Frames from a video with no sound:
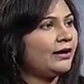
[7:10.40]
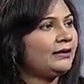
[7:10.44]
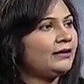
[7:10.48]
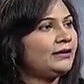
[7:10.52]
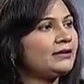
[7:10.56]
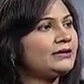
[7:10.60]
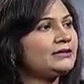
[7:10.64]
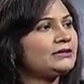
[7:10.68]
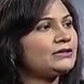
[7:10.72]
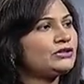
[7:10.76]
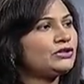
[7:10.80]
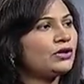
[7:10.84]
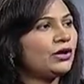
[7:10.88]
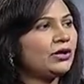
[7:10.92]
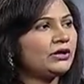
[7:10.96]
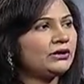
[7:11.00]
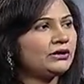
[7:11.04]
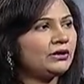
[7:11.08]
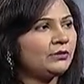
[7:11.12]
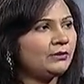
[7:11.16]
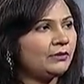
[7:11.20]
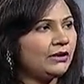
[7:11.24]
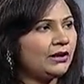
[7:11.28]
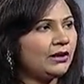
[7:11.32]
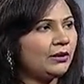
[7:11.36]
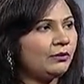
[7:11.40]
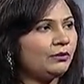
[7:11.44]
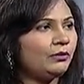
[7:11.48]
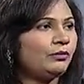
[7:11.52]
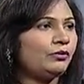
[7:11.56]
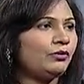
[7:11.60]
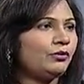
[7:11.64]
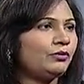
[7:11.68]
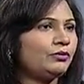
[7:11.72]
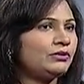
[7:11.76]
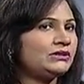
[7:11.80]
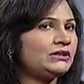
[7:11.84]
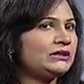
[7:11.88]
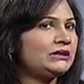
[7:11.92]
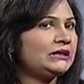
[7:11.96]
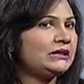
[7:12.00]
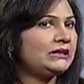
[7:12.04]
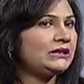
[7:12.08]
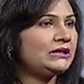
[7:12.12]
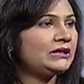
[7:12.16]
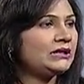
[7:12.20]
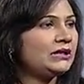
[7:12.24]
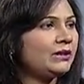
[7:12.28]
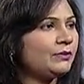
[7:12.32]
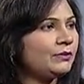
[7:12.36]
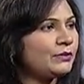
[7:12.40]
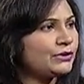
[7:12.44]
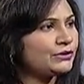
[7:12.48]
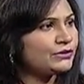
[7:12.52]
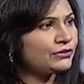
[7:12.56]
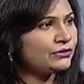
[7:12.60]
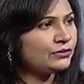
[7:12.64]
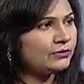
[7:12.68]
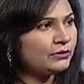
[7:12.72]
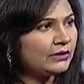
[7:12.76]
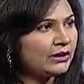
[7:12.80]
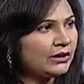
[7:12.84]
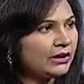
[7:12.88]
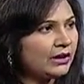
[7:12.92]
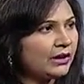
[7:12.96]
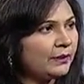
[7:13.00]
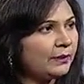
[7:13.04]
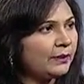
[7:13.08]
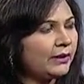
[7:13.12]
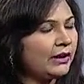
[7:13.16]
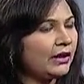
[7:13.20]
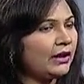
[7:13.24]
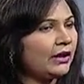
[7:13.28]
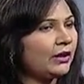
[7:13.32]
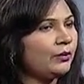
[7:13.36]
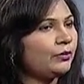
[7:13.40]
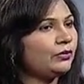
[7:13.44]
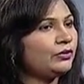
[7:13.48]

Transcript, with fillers: অ্যাটলিস্ট ছয়টা মিল আমি বলবো যে তিনটা মেজর মিল খাবে